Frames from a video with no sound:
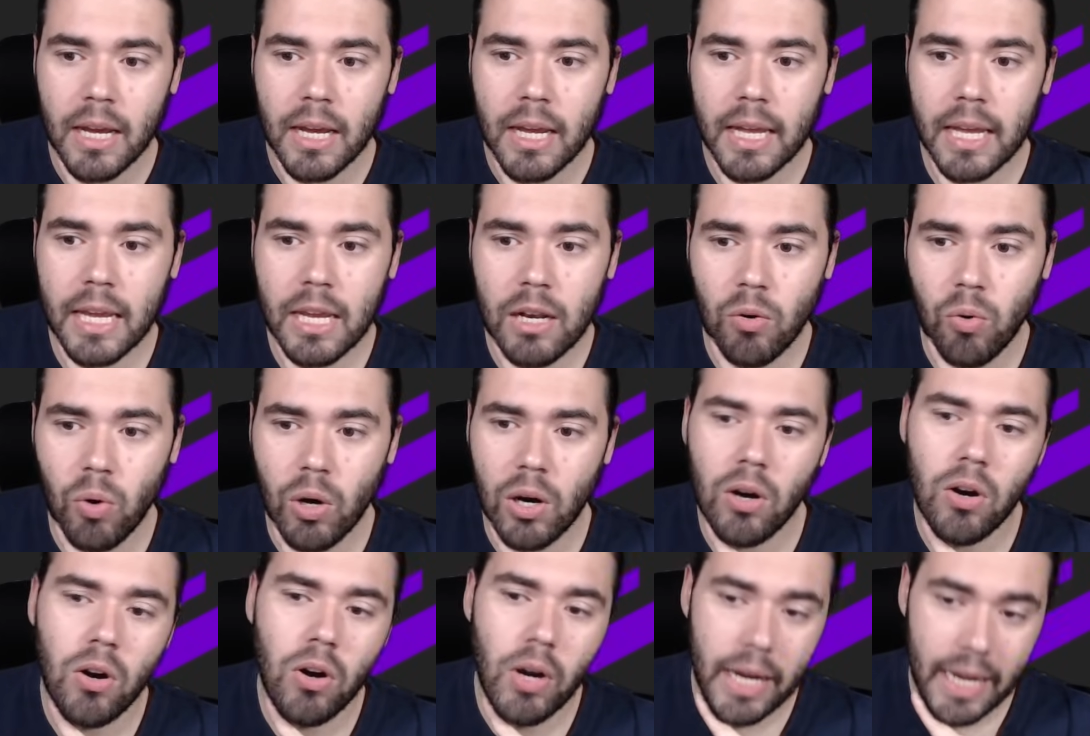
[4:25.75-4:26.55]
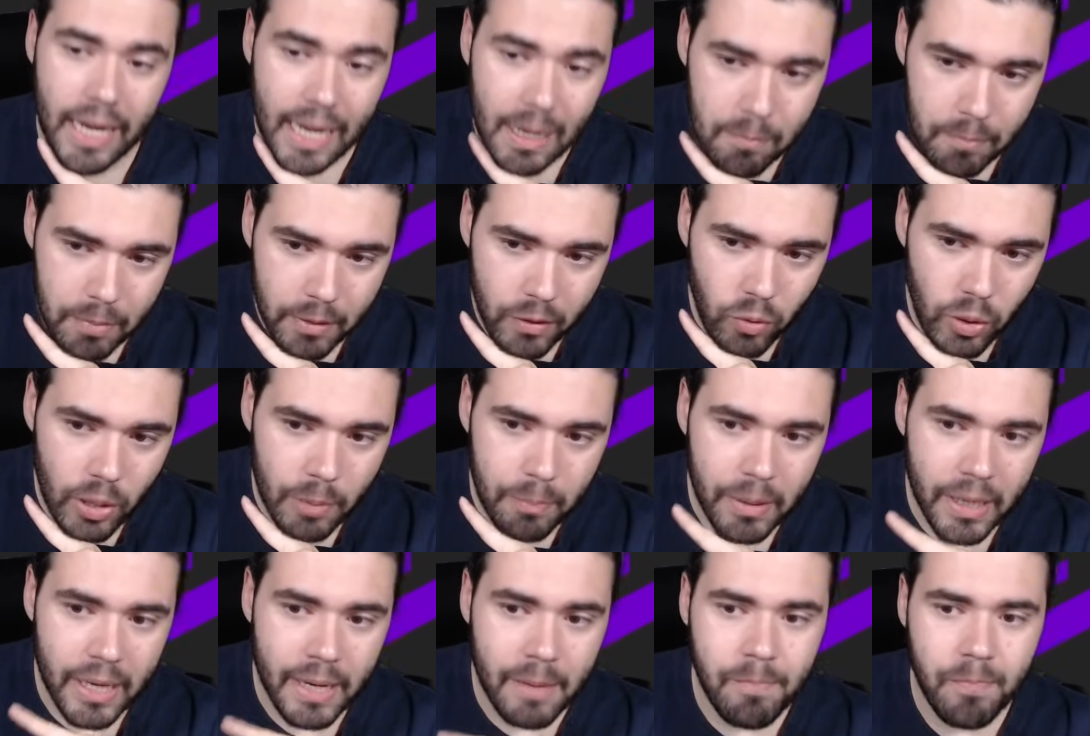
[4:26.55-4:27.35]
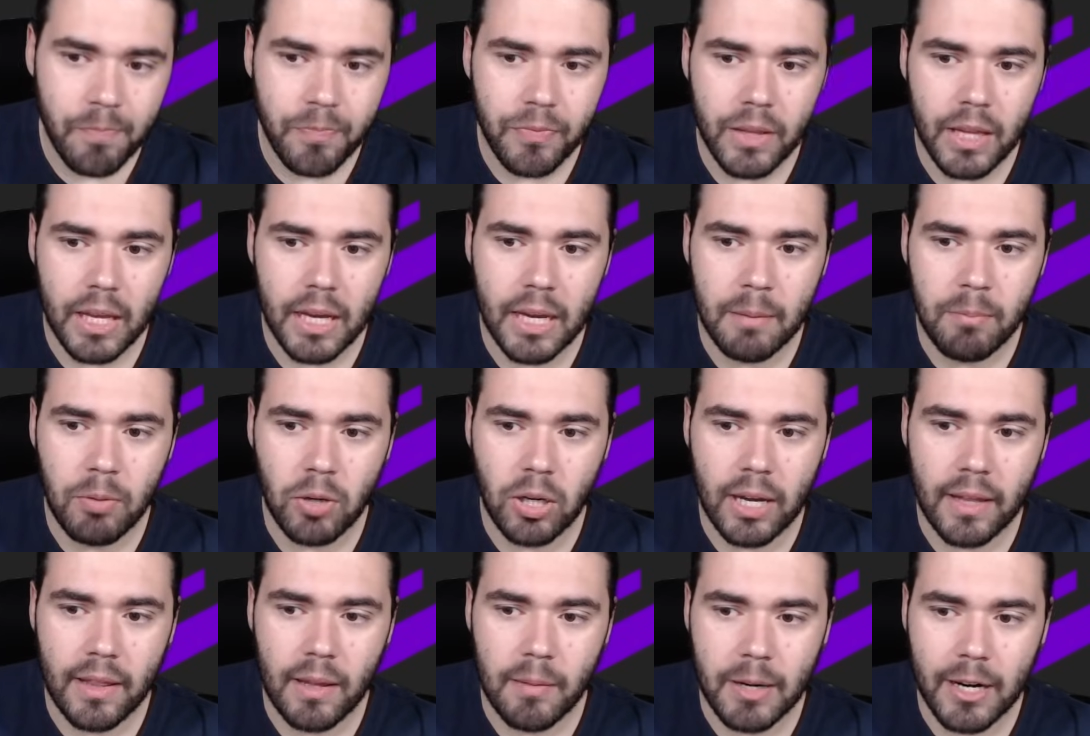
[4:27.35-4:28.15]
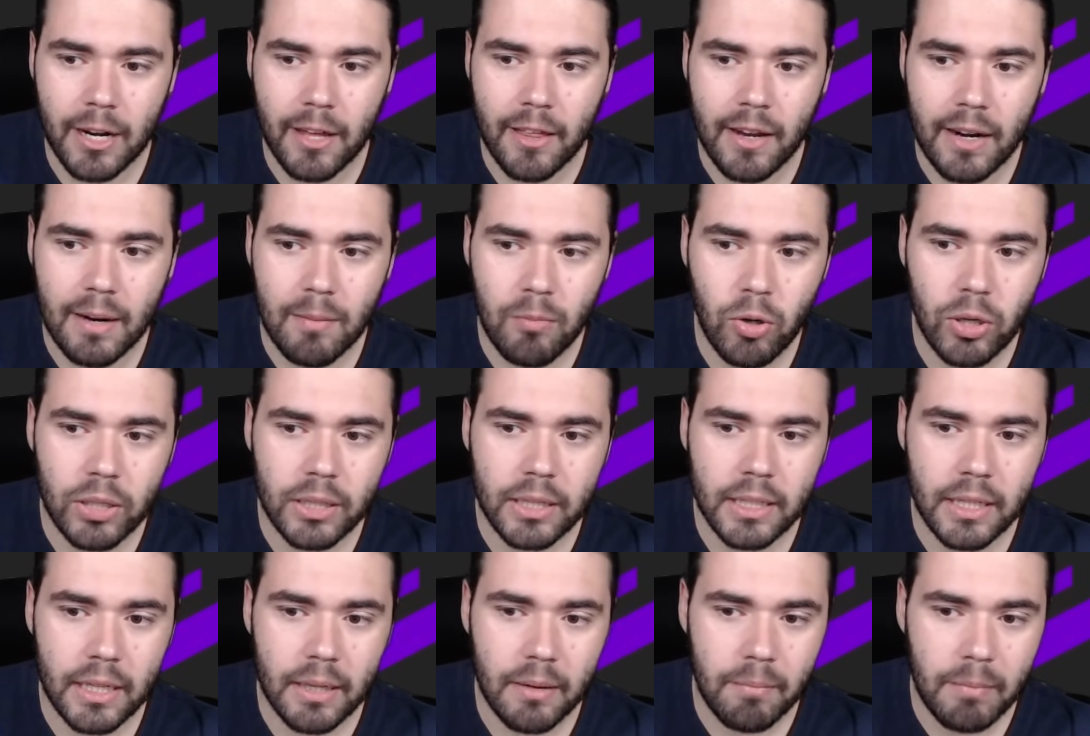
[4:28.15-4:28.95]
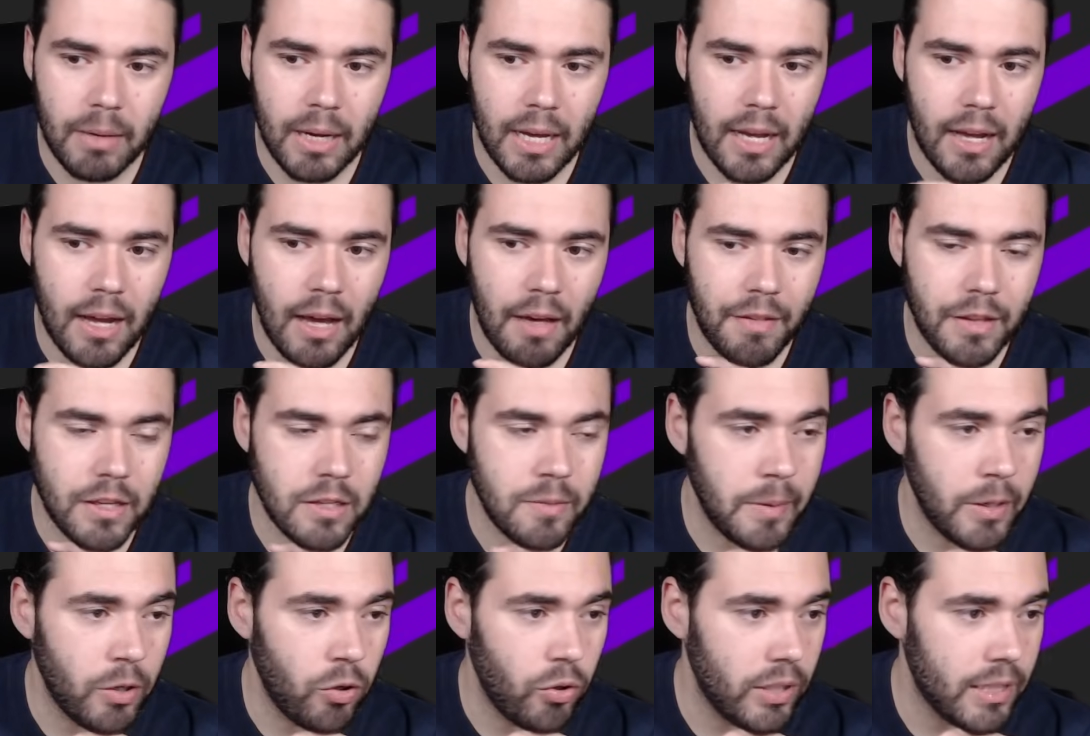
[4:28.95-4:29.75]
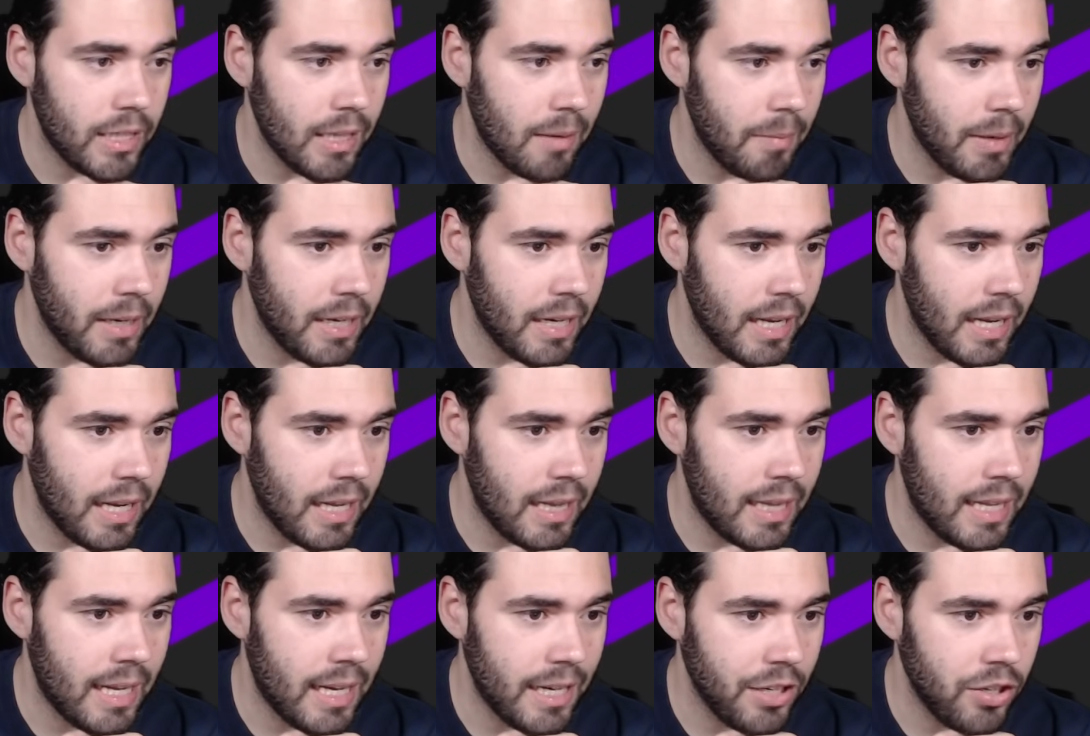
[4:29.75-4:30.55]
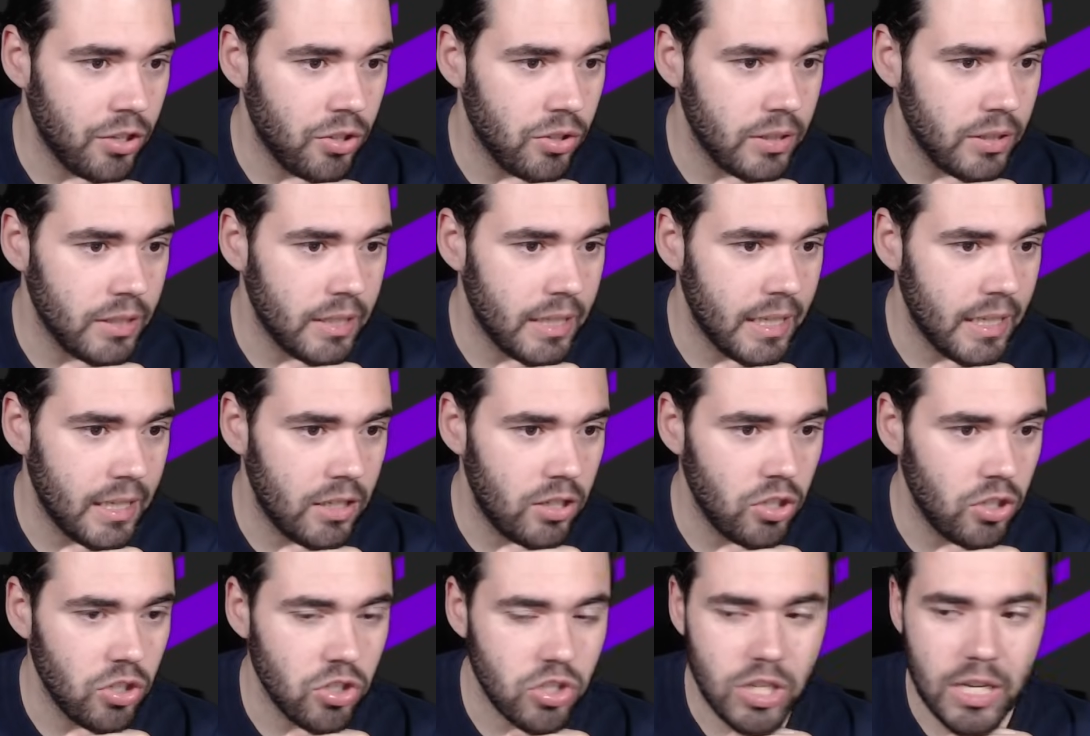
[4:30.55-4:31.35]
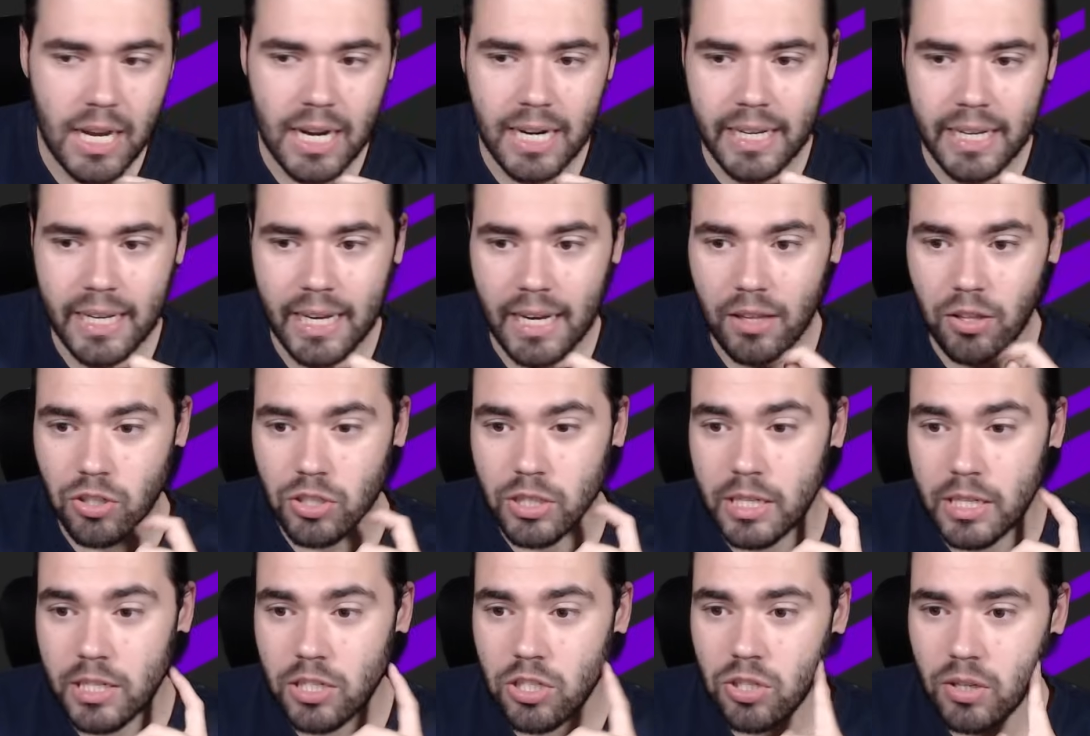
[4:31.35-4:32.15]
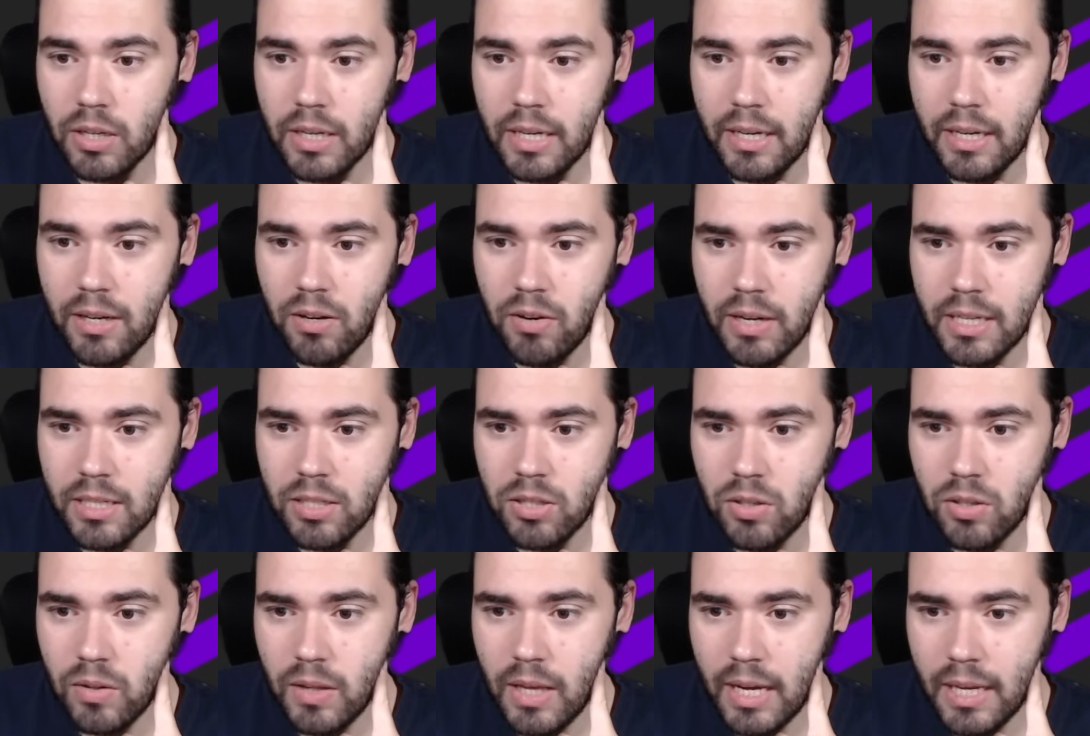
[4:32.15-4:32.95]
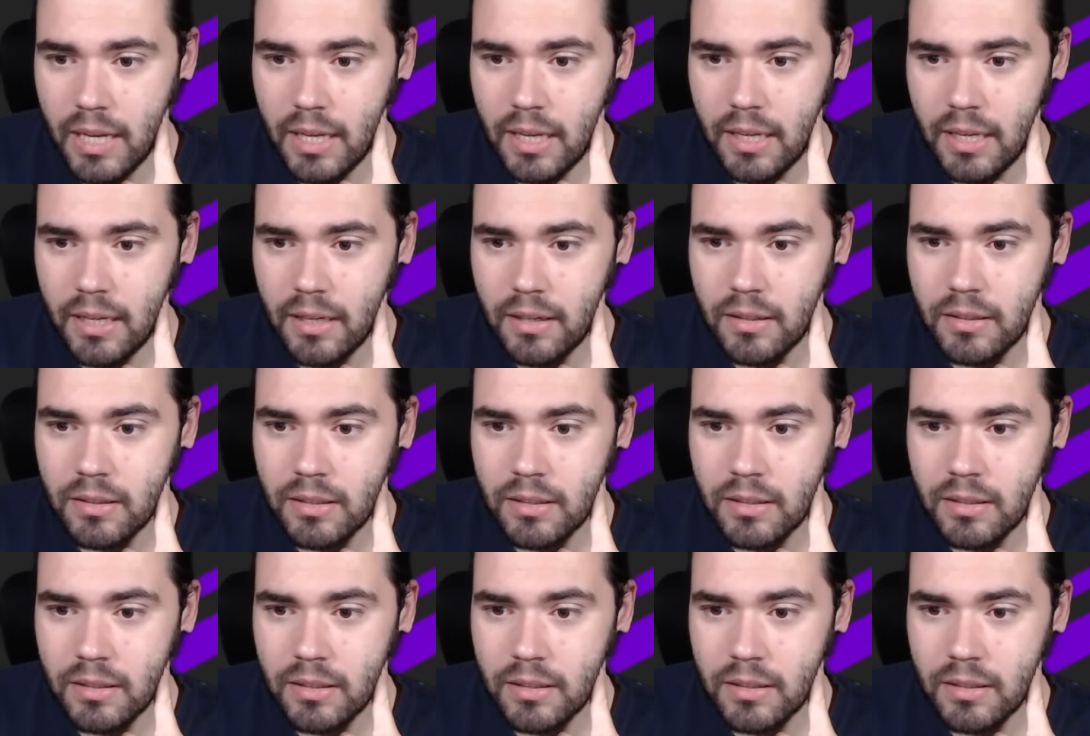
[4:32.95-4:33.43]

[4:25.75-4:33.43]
Y luego en PvP, eh, por cada marca de la muerte, va a disminuir también el daño de los aliados. De hecho, creo que esto de aquí